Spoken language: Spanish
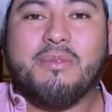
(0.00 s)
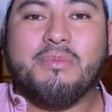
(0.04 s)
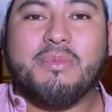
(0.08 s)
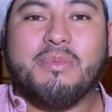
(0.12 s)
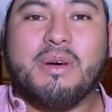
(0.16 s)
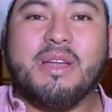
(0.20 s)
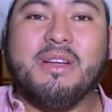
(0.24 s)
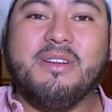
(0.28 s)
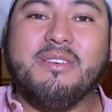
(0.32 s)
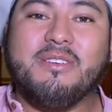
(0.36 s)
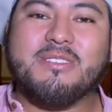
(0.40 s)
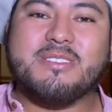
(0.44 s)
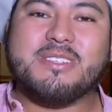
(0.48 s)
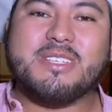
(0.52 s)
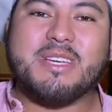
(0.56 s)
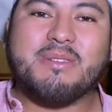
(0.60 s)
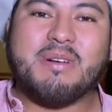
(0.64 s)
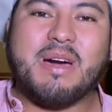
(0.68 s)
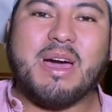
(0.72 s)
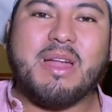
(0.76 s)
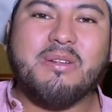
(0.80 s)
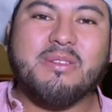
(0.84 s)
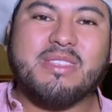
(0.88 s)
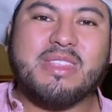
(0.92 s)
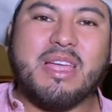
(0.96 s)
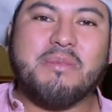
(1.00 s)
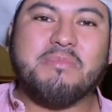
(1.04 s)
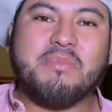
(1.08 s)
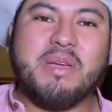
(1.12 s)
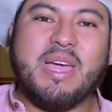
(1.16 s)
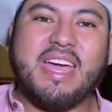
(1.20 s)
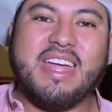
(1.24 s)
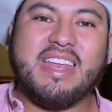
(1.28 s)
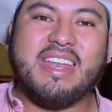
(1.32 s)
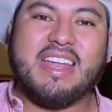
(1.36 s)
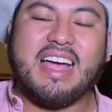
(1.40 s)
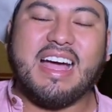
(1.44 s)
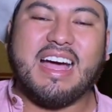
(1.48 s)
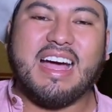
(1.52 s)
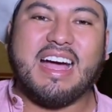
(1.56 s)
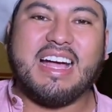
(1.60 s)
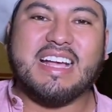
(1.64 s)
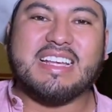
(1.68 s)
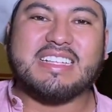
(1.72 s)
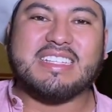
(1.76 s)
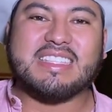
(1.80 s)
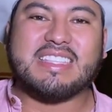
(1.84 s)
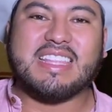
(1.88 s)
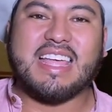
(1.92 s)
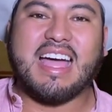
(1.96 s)
Bueno, nos llevaron también
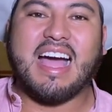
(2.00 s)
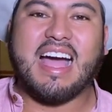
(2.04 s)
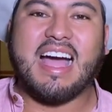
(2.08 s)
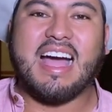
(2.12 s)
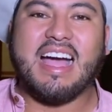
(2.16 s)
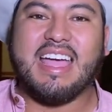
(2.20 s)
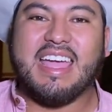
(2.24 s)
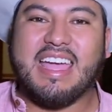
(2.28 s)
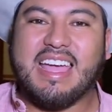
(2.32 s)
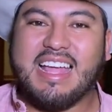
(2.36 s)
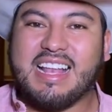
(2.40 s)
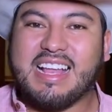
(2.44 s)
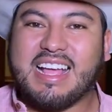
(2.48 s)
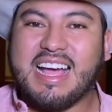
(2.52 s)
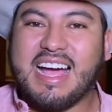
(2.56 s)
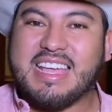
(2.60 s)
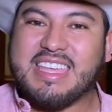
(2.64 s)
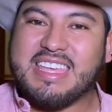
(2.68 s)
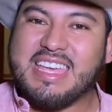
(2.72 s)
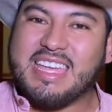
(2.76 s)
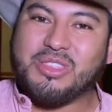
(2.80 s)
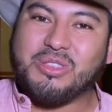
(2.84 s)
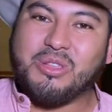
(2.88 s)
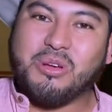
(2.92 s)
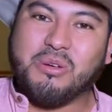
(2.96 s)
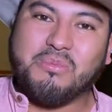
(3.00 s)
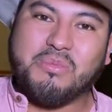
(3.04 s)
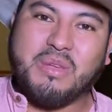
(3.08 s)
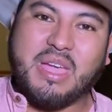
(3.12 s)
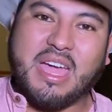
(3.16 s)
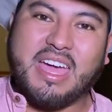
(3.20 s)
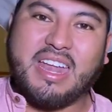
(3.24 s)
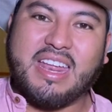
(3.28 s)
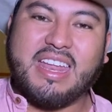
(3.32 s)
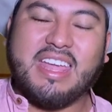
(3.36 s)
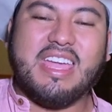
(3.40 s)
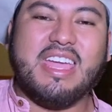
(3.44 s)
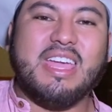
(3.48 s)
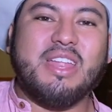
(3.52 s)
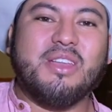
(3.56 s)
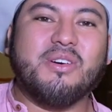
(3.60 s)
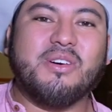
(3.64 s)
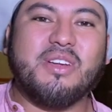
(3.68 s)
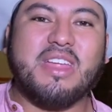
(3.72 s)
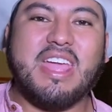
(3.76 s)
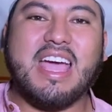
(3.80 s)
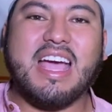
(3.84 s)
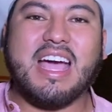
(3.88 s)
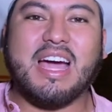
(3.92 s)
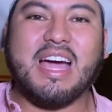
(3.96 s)
hasta El Gallito, Mier y
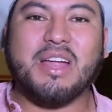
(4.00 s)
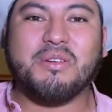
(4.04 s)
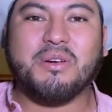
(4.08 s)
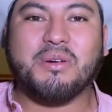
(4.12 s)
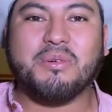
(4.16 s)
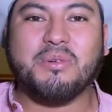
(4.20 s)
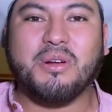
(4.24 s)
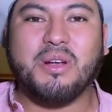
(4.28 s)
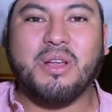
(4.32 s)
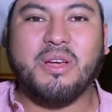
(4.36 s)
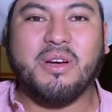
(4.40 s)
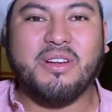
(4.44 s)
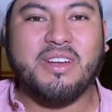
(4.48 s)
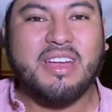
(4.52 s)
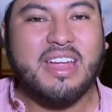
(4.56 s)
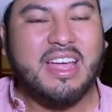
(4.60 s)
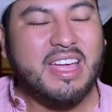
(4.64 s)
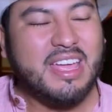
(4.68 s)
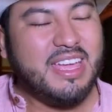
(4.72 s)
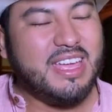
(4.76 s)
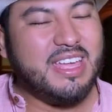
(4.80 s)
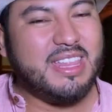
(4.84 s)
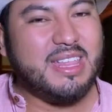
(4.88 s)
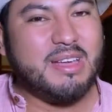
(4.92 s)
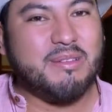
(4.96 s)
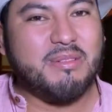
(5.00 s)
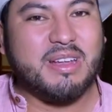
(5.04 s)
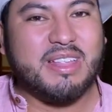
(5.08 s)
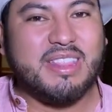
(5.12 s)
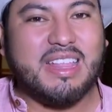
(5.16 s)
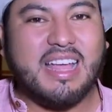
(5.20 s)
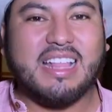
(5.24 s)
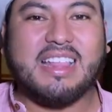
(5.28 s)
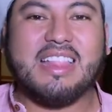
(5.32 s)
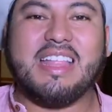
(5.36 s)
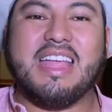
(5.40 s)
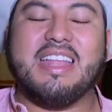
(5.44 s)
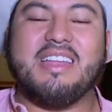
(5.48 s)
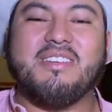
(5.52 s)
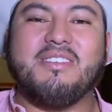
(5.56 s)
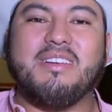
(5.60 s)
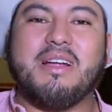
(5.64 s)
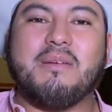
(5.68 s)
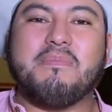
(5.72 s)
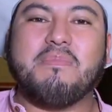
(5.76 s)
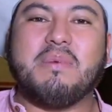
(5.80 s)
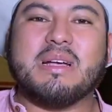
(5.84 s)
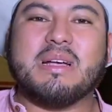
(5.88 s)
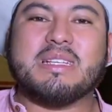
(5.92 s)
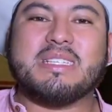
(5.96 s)
Noriega, Nuevo León y de verdad que nos
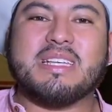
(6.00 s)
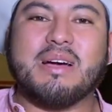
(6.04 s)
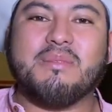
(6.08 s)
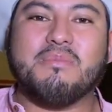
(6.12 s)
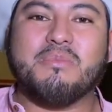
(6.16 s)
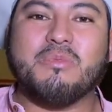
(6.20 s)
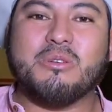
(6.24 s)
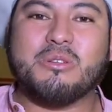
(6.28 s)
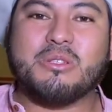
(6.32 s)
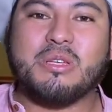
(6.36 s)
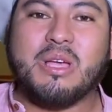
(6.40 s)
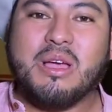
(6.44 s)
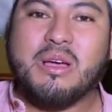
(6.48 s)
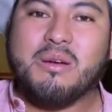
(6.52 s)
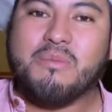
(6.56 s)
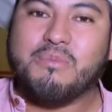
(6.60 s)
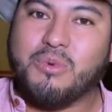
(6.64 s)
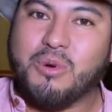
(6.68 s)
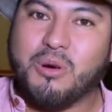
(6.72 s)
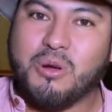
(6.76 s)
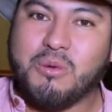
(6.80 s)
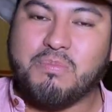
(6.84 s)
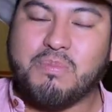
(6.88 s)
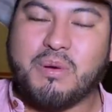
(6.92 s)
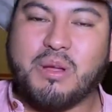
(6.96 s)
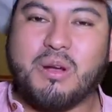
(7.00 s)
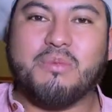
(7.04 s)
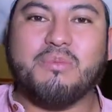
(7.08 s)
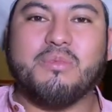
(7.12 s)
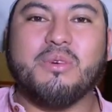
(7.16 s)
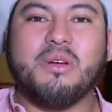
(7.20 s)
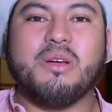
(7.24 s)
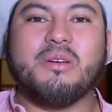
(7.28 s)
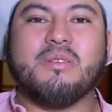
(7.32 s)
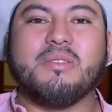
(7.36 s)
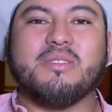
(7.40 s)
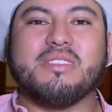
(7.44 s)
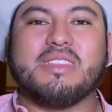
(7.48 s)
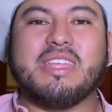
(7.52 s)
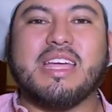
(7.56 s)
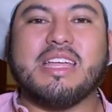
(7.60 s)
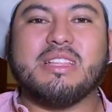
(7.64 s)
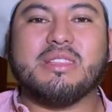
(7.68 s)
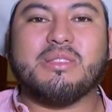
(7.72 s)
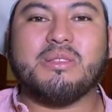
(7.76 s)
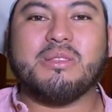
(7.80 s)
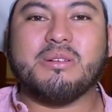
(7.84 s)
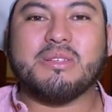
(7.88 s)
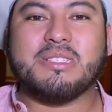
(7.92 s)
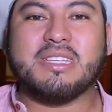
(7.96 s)
la pasamos muy pero muy
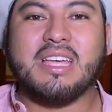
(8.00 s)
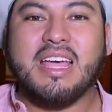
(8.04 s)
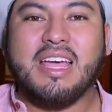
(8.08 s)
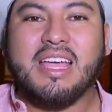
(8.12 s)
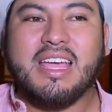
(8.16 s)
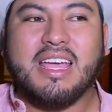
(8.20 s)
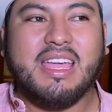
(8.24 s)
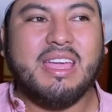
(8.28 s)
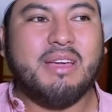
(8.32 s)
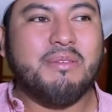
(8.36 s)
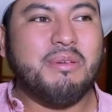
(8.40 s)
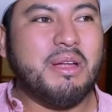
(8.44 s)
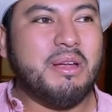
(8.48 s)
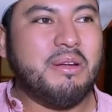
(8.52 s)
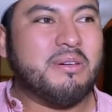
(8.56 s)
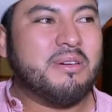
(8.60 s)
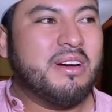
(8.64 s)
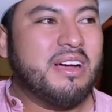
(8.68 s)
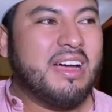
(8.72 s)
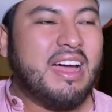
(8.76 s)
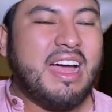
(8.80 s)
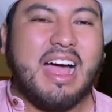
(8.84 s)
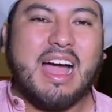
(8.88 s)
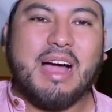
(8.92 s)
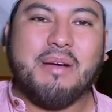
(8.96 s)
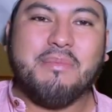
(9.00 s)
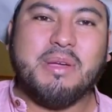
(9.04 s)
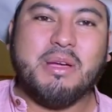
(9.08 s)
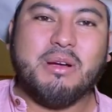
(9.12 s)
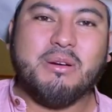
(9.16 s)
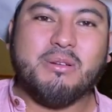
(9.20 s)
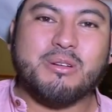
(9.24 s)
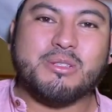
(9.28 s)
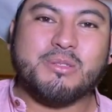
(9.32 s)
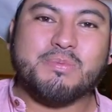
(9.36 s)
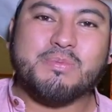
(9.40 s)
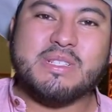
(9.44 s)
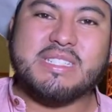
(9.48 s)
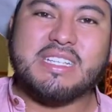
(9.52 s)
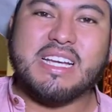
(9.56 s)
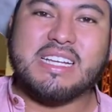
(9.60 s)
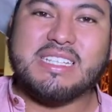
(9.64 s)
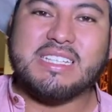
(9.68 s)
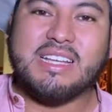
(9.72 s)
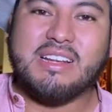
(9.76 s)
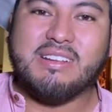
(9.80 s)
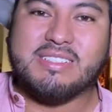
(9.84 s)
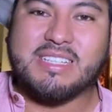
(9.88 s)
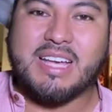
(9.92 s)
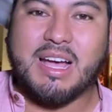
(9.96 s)
contentos. Y bueno, amigos, pues ya
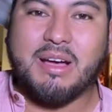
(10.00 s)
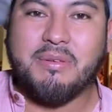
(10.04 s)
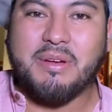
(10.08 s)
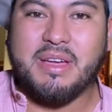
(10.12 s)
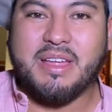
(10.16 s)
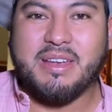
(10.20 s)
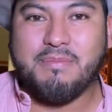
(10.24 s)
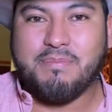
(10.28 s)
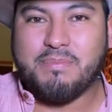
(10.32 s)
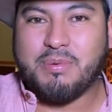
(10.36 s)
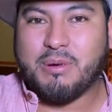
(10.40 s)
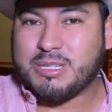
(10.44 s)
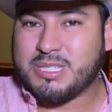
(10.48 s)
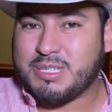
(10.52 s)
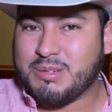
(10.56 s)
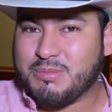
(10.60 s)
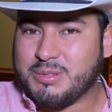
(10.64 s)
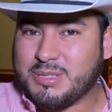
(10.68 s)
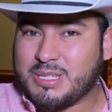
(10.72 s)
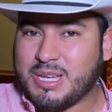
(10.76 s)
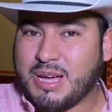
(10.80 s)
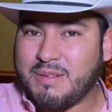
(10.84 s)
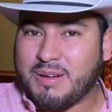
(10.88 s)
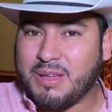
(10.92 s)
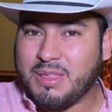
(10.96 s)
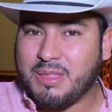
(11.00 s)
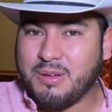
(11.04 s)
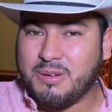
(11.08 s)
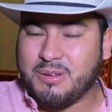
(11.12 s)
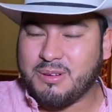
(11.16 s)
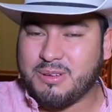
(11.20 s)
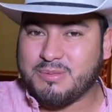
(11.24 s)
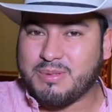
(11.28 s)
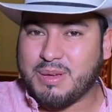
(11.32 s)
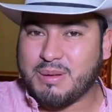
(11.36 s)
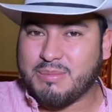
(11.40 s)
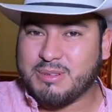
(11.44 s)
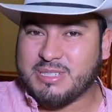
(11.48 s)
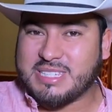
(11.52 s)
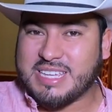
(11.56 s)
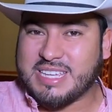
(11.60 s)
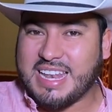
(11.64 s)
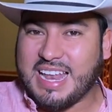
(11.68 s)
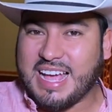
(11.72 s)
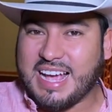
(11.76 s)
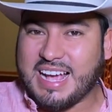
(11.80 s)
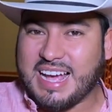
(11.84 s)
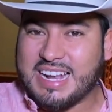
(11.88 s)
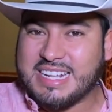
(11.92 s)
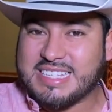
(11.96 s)
se lo saben, próximo sábado nos vemos en
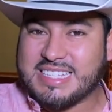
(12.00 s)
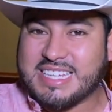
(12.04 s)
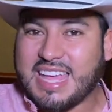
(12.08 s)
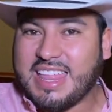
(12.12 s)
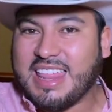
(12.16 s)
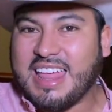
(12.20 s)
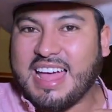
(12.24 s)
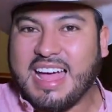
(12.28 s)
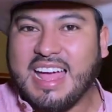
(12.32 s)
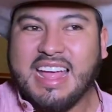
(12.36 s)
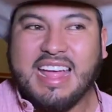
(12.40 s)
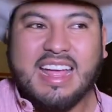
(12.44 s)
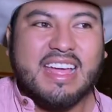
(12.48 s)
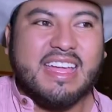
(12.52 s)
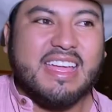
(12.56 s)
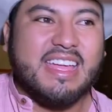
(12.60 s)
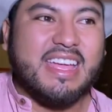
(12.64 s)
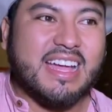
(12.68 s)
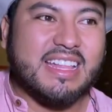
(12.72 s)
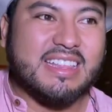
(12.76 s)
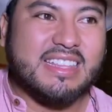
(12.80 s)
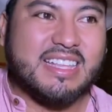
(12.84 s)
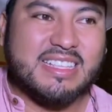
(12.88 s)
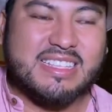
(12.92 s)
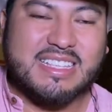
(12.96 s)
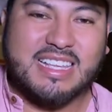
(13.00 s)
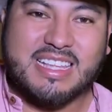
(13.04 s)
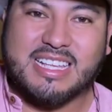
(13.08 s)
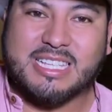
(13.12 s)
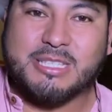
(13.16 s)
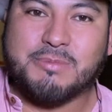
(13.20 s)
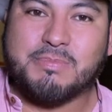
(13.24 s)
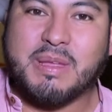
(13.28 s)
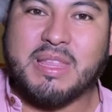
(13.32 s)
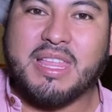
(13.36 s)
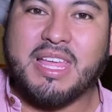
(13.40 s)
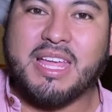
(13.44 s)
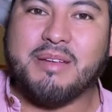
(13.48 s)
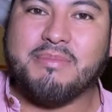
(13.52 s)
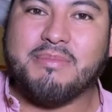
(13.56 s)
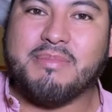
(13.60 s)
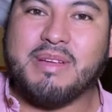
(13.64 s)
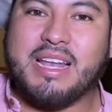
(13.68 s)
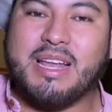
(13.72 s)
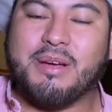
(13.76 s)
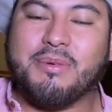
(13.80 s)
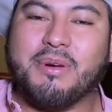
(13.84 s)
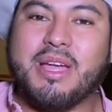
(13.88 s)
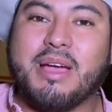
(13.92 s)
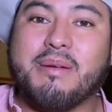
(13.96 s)
la calzada. Y antes de despedirme,
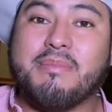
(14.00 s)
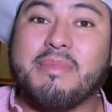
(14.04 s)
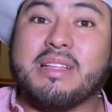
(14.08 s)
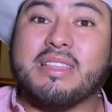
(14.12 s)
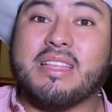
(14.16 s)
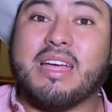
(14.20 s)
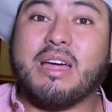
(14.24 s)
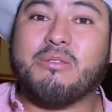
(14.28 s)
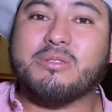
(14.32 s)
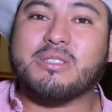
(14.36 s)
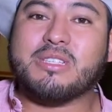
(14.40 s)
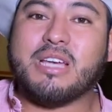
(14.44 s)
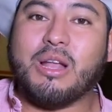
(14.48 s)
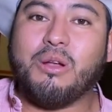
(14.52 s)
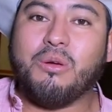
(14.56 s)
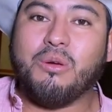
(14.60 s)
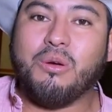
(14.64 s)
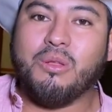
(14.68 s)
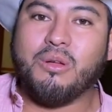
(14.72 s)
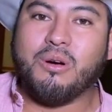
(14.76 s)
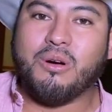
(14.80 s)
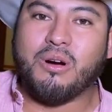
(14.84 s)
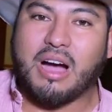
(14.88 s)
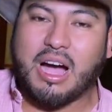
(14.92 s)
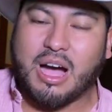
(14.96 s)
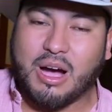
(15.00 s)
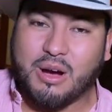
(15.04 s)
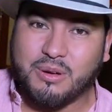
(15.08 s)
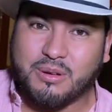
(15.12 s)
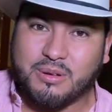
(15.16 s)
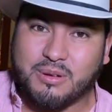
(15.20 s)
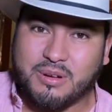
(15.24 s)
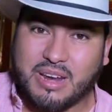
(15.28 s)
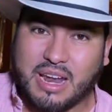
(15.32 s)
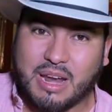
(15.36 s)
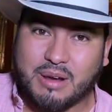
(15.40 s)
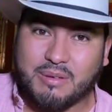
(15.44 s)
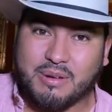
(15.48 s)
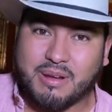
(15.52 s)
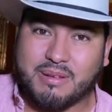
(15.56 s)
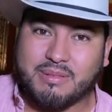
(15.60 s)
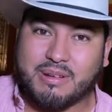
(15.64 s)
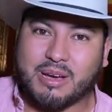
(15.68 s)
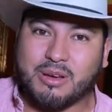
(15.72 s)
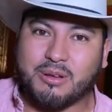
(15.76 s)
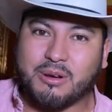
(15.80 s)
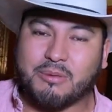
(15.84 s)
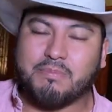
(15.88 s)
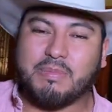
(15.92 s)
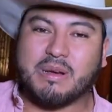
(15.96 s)
le voy a mandar un saludo a una nueva
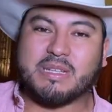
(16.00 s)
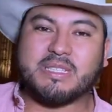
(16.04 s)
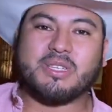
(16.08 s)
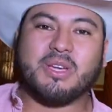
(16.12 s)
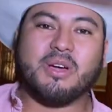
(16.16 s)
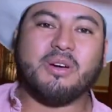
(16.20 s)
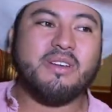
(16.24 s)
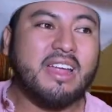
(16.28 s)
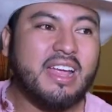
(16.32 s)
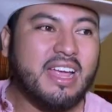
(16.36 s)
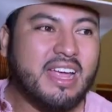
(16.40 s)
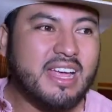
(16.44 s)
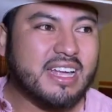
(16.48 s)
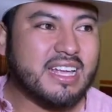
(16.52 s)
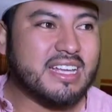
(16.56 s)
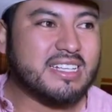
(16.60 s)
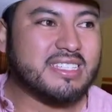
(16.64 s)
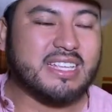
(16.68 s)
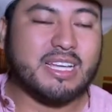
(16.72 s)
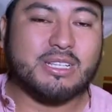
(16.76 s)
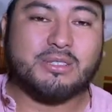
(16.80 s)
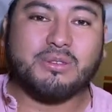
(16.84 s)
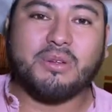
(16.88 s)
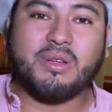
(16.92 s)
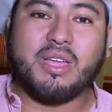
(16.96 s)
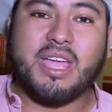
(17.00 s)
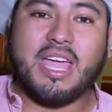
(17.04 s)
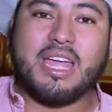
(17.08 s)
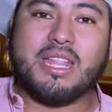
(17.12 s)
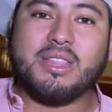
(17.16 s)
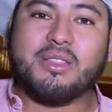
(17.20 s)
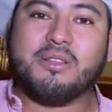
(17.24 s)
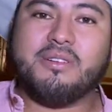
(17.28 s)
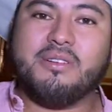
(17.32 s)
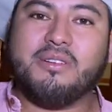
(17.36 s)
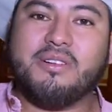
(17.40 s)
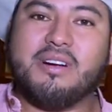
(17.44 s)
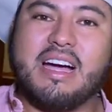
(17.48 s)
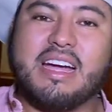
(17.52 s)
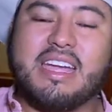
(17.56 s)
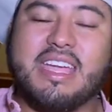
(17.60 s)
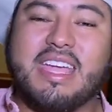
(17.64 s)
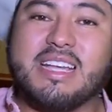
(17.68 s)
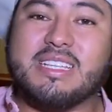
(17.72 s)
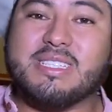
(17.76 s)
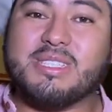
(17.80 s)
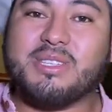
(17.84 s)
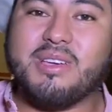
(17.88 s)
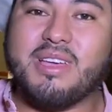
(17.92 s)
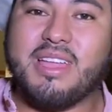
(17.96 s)
agrupación que está surgiendo aquí
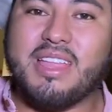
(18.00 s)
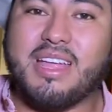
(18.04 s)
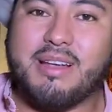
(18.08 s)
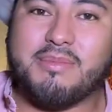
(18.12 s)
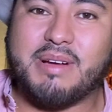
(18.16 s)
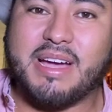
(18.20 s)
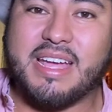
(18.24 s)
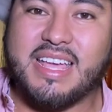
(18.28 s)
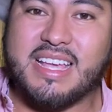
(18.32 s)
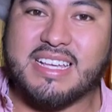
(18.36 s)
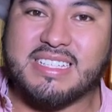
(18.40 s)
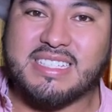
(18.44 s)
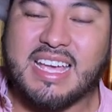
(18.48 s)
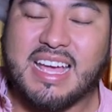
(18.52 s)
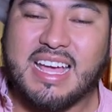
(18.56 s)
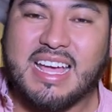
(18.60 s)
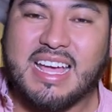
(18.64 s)
en Ciudad del Maíz.